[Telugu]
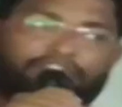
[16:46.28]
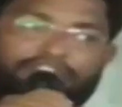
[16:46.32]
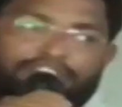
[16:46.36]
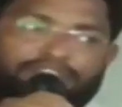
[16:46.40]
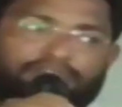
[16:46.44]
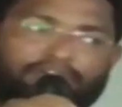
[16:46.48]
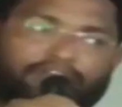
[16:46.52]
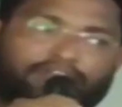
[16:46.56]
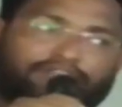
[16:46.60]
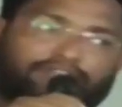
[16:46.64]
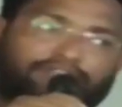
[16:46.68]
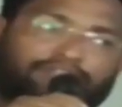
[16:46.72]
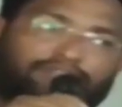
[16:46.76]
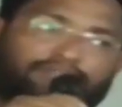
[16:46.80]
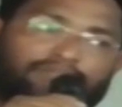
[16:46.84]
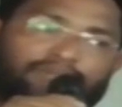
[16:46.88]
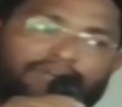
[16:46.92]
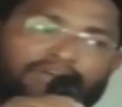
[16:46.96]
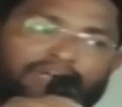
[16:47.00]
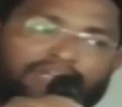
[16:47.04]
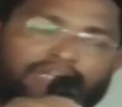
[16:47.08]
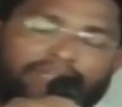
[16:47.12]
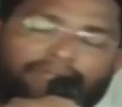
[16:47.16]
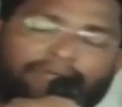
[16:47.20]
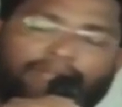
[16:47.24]
ఫస్ట్ వరకు
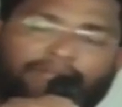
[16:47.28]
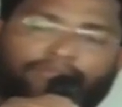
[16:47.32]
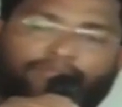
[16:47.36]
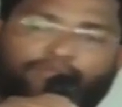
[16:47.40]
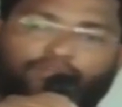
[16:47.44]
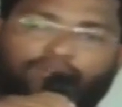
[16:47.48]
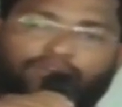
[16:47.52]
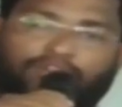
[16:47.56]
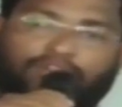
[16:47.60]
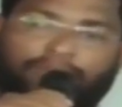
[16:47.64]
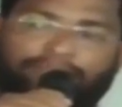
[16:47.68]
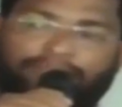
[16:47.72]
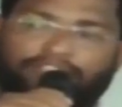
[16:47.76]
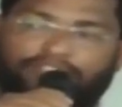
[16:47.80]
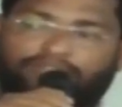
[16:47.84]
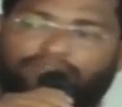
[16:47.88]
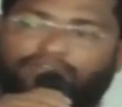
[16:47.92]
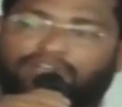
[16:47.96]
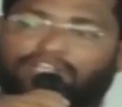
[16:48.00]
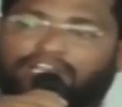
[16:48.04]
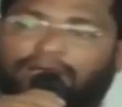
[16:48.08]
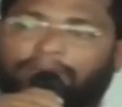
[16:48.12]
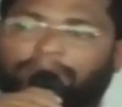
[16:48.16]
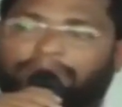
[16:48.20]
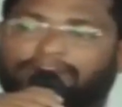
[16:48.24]
మేము ప్రోగ్రామ్స్
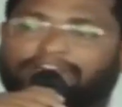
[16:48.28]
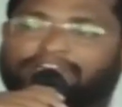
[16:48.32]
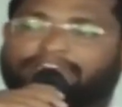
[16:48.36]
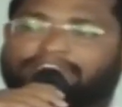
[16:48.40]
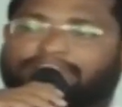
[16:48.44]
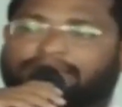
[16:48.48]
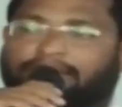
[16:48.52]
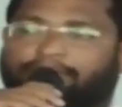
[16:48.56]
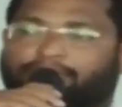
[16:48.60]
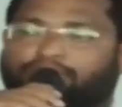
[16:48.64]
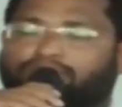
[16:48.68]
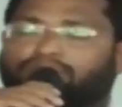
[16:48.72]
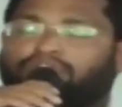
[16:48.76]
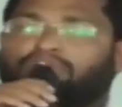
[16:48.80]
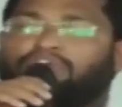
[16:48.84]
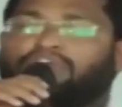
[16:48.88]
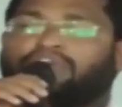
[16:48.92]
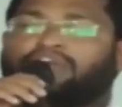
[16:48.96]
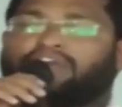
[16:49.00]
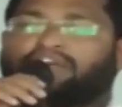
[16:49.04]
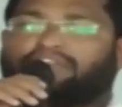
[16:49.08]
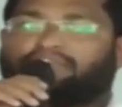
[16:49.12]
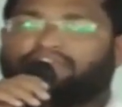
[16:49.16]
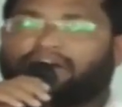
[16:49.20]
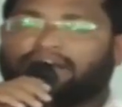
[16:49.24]
కంప్లీట్ చేసాము
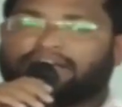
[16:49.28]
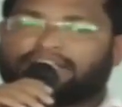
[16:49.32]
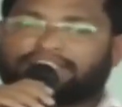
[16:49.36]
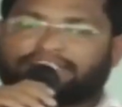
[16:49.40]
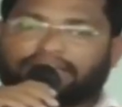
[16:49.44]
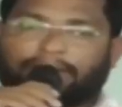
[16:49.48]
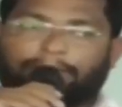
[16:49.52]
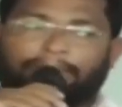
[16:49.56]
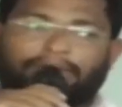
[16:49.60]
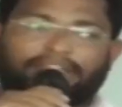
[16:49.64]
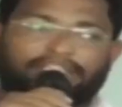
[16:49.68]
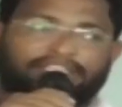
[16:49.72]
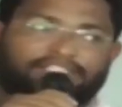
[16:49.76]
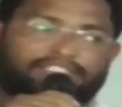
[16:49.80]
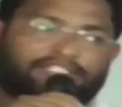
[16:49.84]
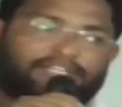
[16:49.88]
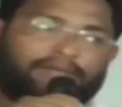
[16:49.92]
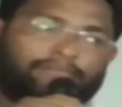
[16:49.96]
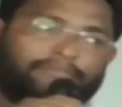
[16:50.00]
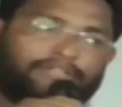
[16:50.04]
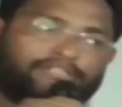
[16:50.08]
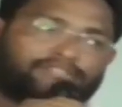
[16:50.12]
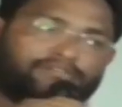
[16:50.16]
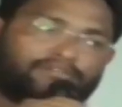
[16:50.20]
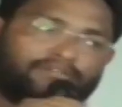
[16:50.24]
వాటికి
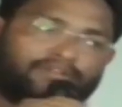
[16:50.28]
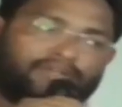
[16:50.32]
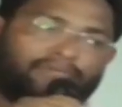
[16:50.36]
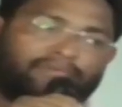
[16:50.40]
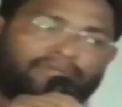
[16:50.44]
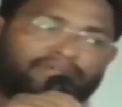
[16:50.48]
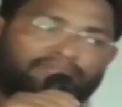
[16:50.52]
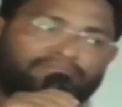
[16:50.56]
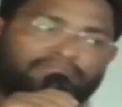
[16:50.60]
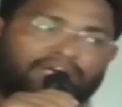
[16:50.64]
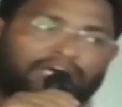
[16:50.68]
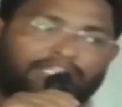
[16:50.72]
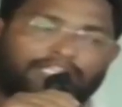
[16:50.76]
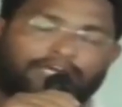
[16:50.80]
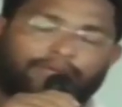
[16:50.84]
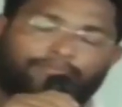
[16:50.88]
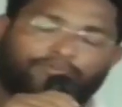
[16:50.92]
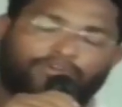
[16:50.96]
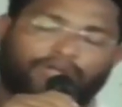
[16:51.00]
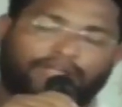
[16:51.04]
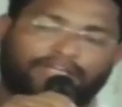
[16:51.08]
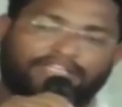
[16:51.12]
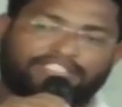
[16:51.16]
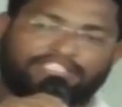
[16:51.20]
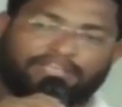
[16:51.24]
సంబంధించిన బిల్స్ మనం
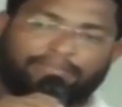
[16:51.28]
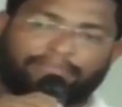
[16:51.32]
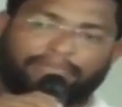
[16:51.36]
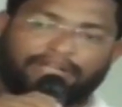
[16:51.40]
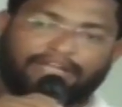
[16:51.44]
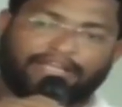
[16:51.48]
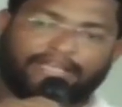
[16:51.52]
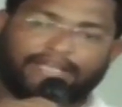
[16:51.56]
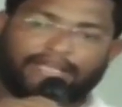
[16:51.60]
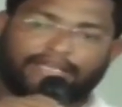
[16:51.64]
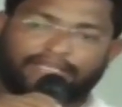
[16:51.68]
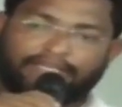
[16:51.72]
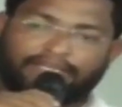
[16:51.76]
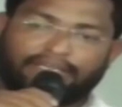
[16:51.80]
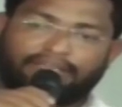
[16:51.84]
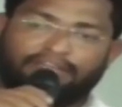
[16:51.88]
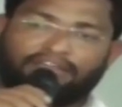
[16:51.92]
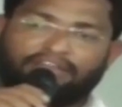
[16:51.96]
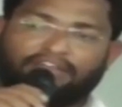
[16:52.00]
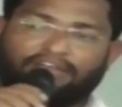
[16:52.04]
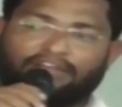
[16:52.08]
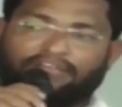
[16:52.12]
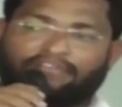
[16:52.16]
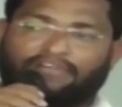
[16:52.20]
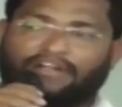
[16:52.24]
దాదాపు అన్ని సబ్మిట్ అయ్యాయి
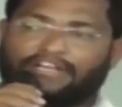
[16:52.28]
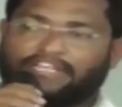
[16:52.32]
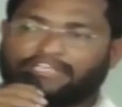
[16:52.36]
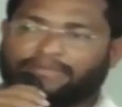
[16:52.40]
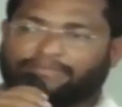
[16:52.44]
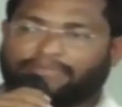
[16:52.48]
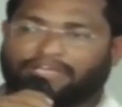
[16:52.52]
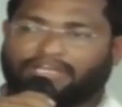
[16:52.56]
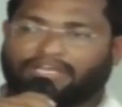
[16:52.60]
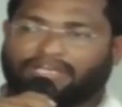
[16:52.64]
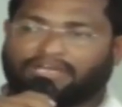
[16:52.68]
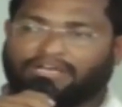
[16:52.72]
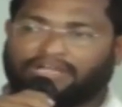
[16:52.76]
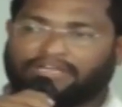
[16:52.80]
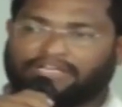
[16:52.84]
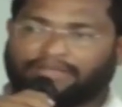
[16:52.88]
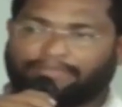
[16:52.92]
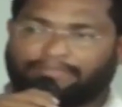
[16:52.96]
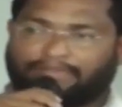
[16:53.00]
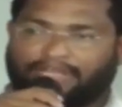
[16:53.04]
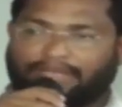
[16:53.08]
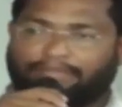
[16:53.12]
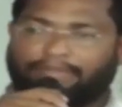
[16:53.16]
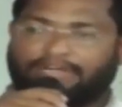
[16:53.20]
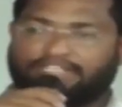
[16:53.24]

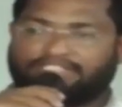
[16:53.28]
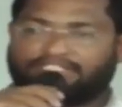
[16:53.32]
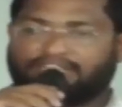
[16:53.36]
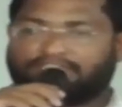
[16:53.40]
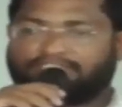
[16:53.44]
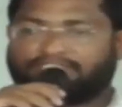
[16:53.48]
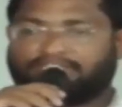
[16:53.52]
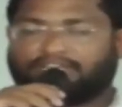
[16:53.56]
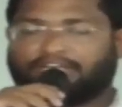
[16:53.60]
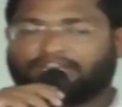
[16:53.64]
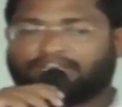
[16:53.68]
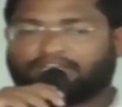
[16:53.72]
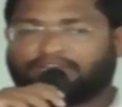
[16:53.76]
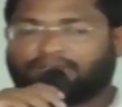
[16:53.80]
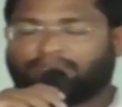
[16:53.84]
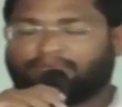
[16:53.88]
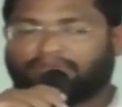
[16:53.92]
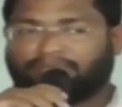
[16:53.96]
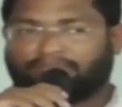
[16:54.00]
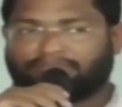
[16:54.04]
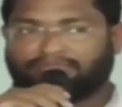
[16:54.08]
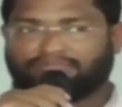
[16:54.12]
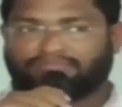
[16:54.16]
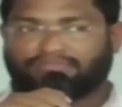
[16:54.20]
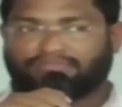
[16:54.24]
పేమెంట్స్ వస్తే కనుక